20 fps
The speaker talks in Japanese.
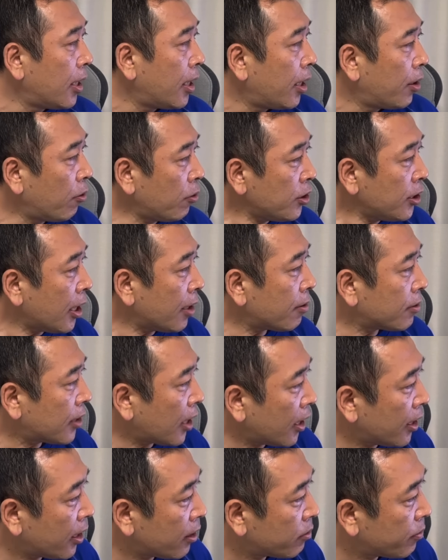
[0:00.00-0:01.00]
ロシアのさ
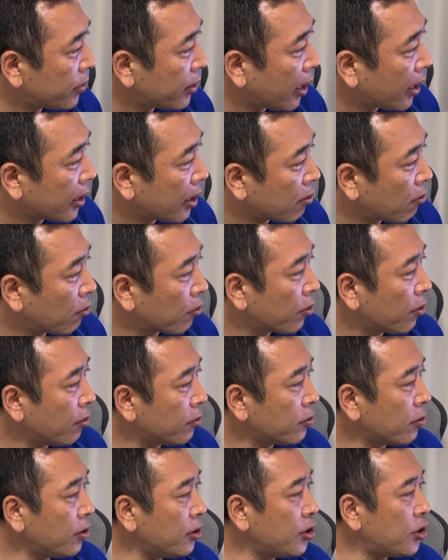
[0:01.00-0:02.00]
らなる部隊が国境
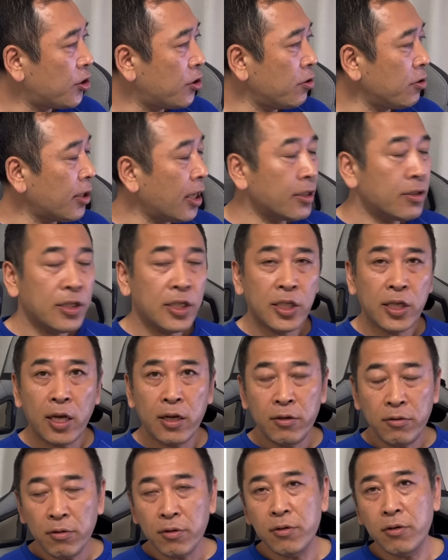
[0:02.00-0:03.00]
沿いに集結してい
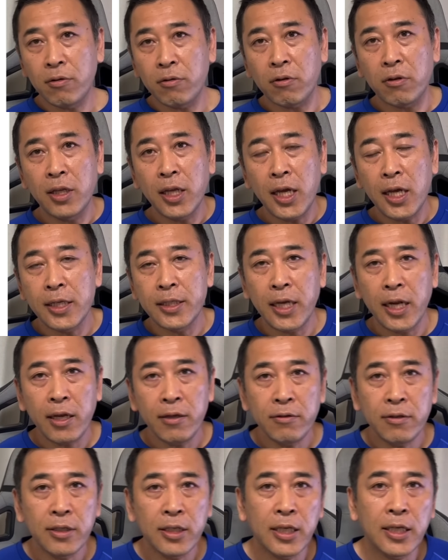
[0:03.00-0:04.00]
るということで、
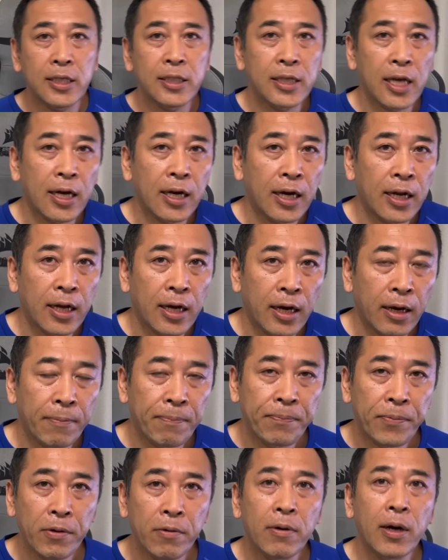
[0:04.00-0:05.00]
ゼレンスキーさんから
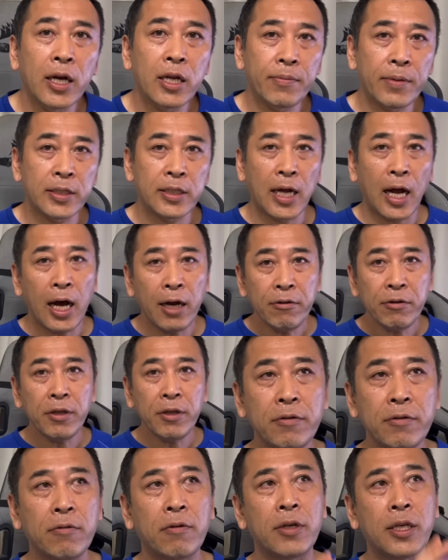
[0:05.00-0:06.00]
発表がありました。ハル
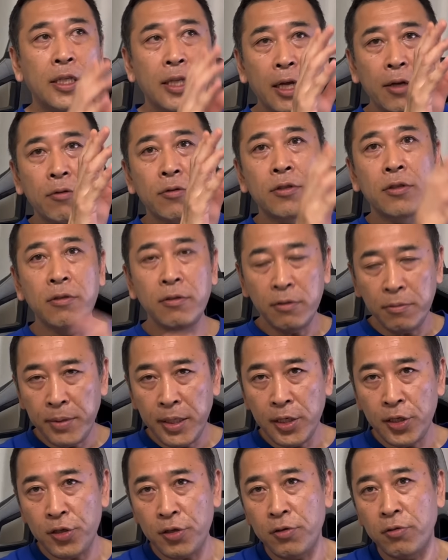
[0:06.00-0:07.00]
の北の
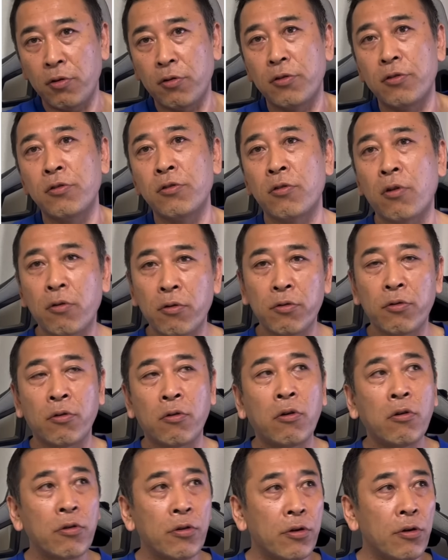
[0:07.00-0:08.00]
スーミー州というところの
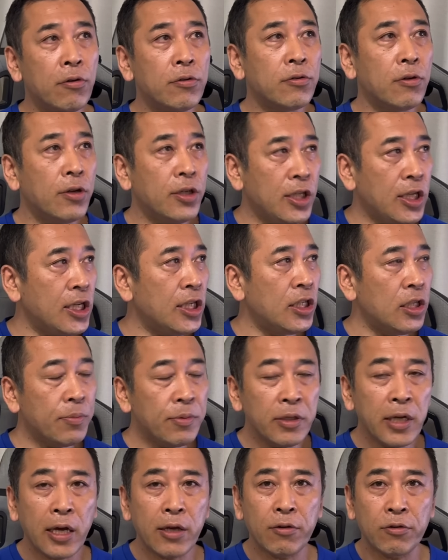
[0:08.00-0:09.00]
国境沿いに一
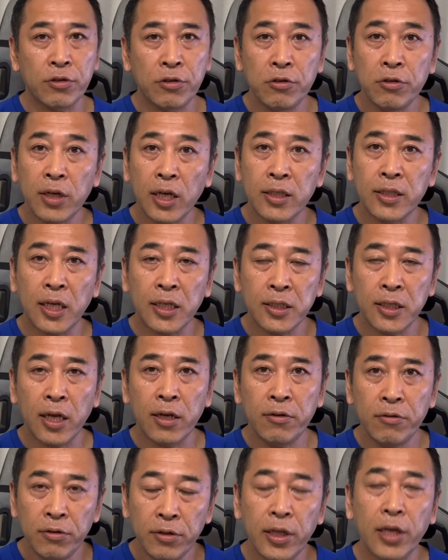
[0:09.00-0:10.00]
部隊を集結させてい
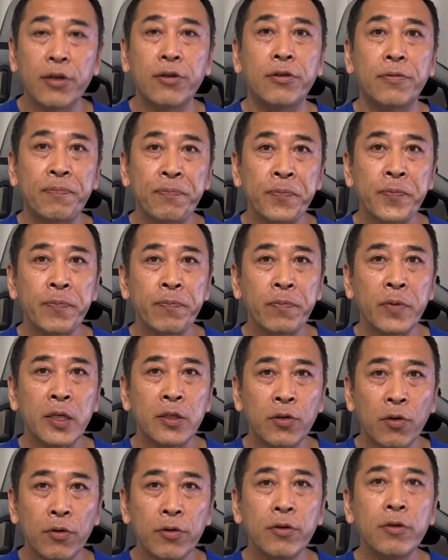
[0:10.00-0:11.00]
るっていう、
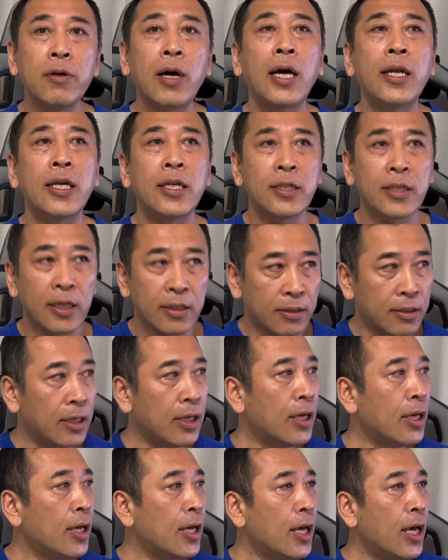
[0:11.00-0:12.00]
そういう話です。
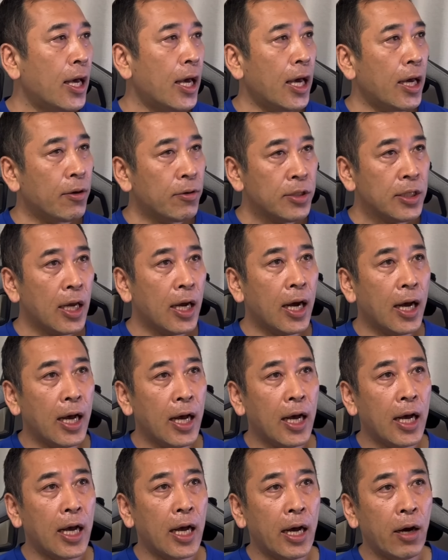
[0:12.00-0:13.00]
えー、ロシア
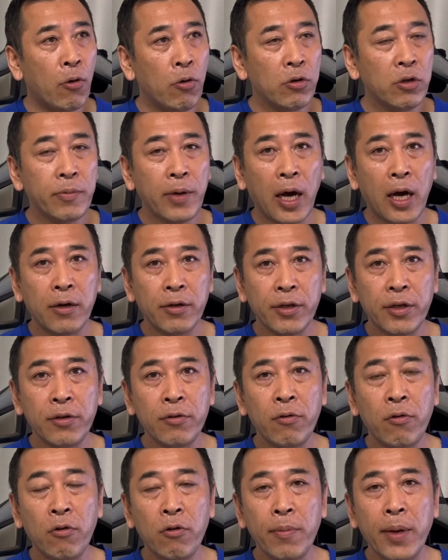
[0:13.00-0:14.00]
が北部ハルキウ
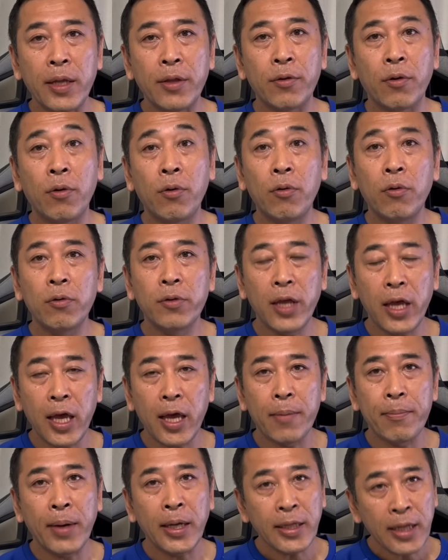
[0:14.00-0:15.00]
方面の方
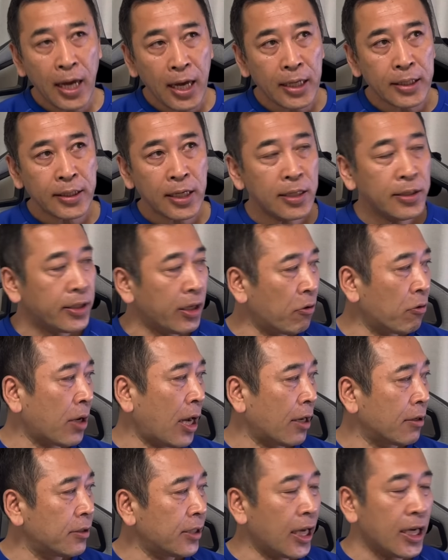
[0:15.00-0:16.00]
で、また戦線を
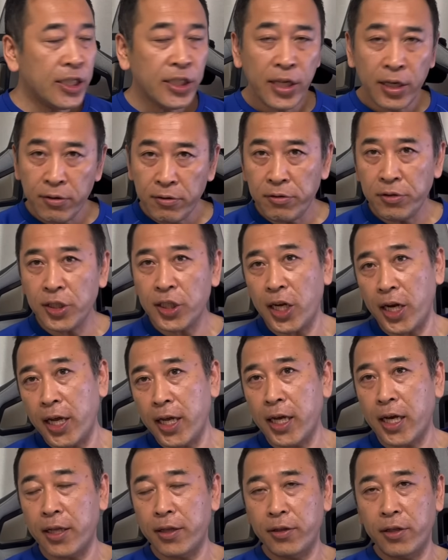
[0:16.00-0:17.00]
拡大してくるんじゃな
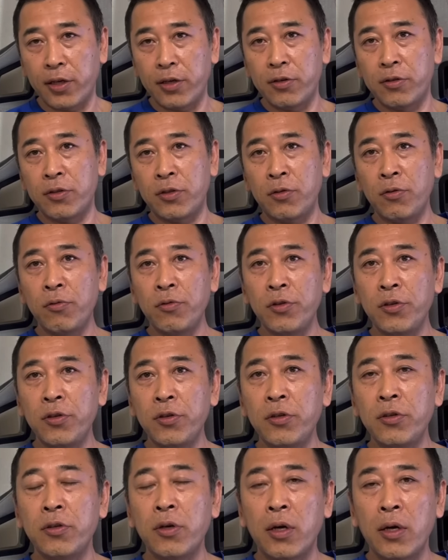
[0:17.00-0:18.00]
いかっていう、そうい
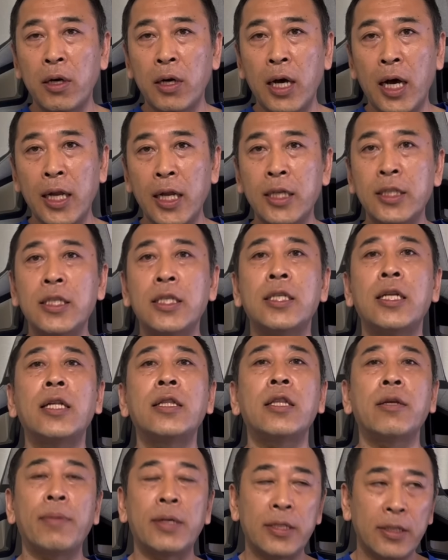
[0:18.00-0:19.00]
う話になっ
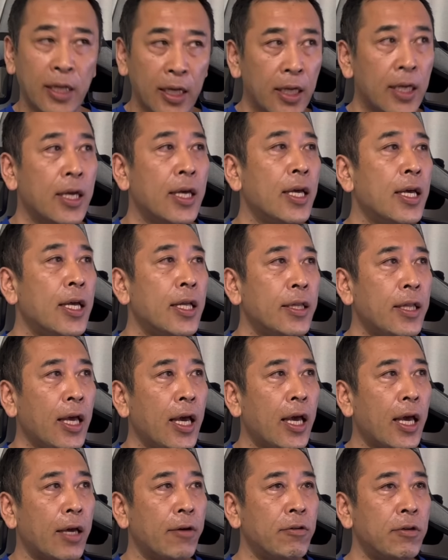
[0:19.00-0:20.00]
てますね。
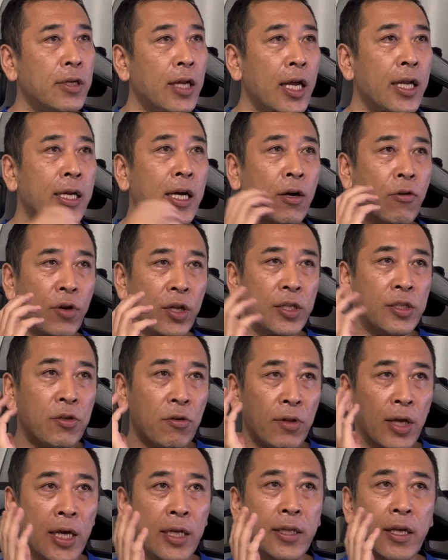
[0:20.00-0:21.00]
で、ウクライナはこれに
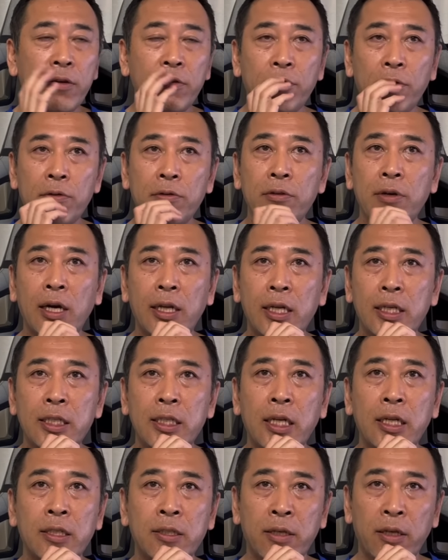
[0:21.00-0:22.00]
備えてるという話
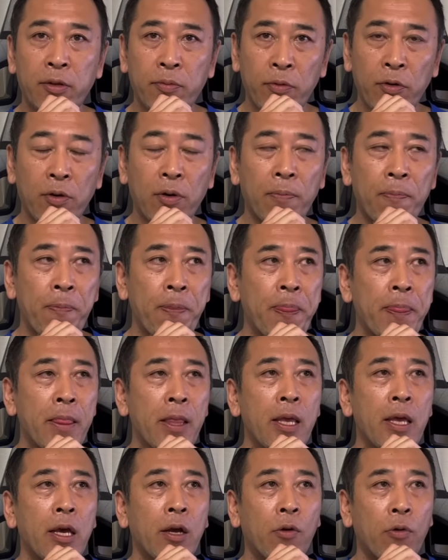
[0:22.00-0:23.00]
なんですけども、
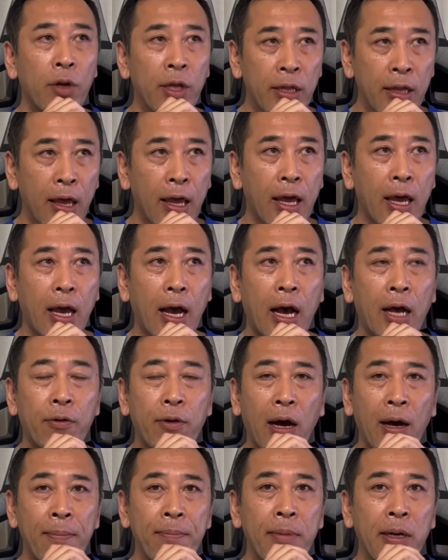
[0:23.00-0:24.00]
これね、あ
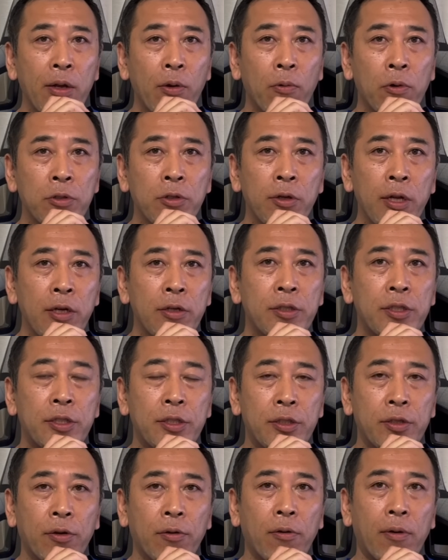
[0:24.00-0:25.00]
の、あんまり恐れる
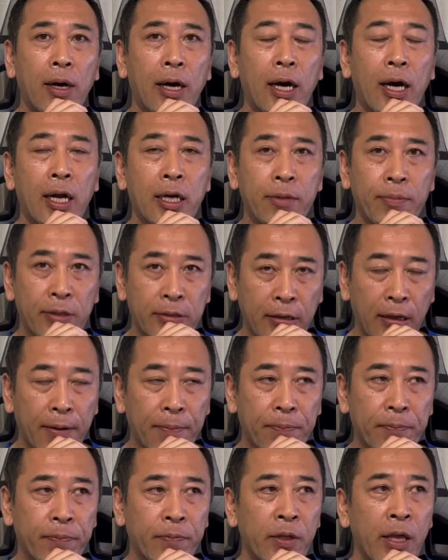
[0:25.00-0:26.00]
必要はありませ
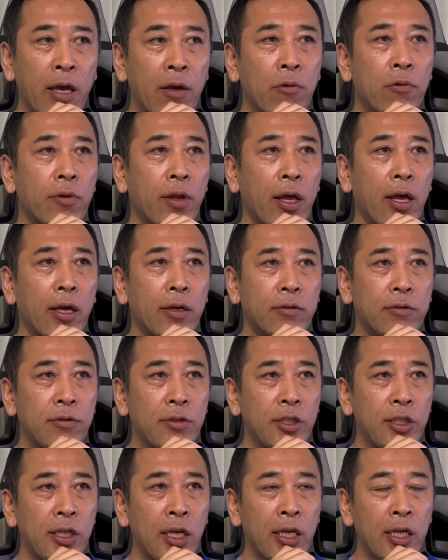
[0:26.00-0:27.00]
ん。結構ね、軍
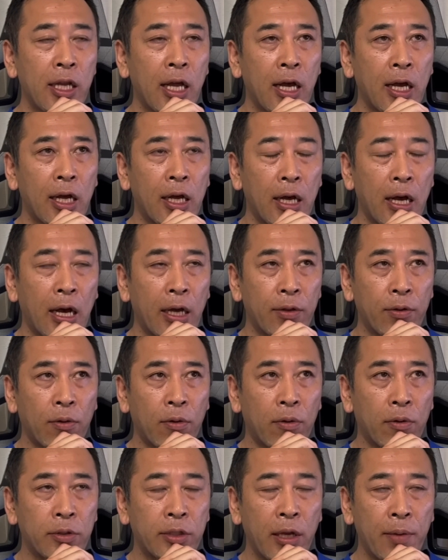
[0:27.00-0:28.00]
事的な、あ
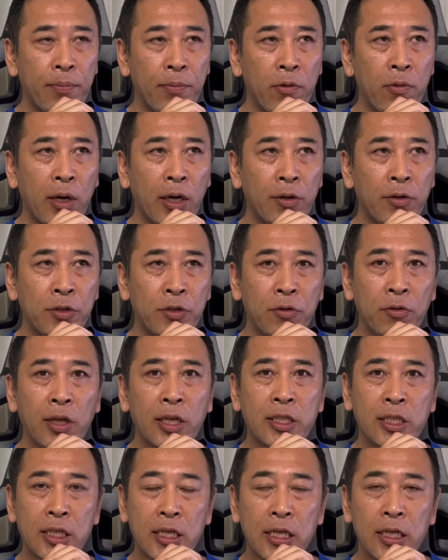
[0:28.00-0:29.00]
の、専門家の人た
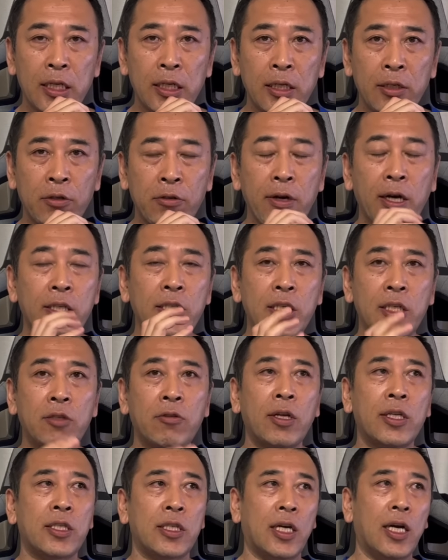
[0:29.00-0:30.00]
ち、詳しい
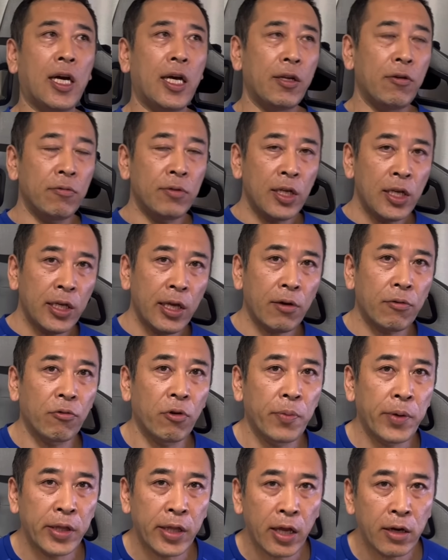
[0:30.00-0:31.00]
人たちがいろんな意見を
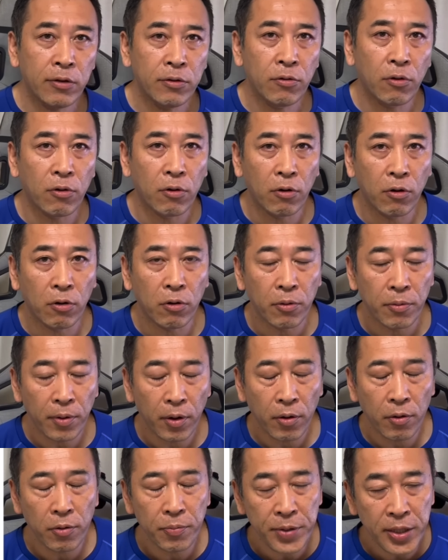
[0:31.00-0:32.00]
述べているの
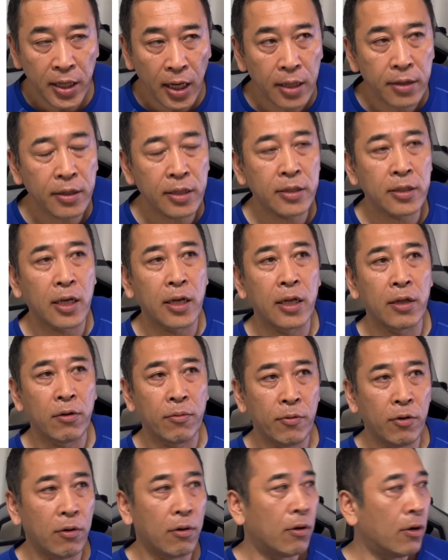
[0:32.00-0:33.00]
を見たんですけれど
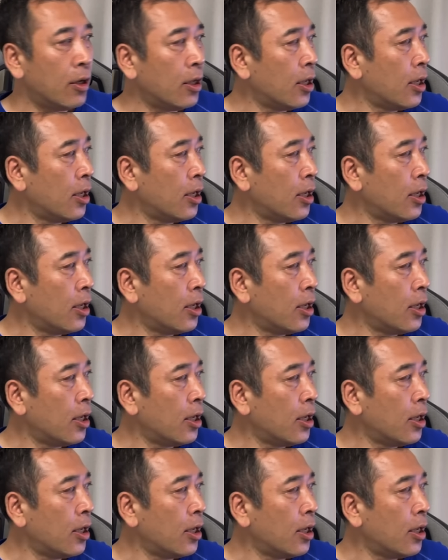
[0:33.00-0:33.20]
も、